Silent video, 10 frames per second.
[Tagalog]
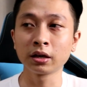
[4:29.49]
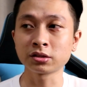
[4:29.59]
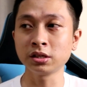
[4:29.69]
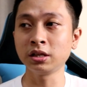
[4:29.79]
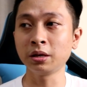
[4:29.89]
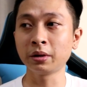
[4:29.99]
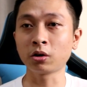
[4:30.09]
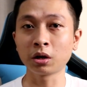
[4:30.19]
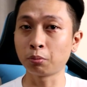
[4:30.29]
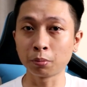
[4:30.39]
Kasi hindi naman
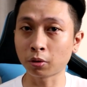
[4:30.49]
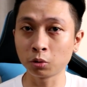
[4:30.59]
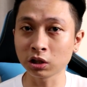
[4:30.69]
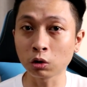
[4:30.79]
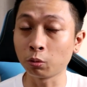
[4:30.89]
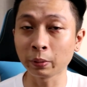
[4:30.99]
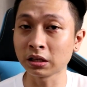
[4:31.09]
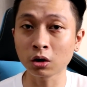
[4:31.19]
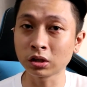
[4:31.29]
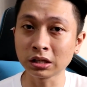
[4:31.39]
ako nagpo-promote ng
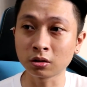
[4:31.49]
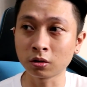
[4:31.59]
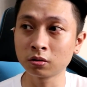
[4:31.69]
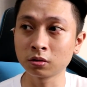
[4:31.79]
kumpanya ko dito.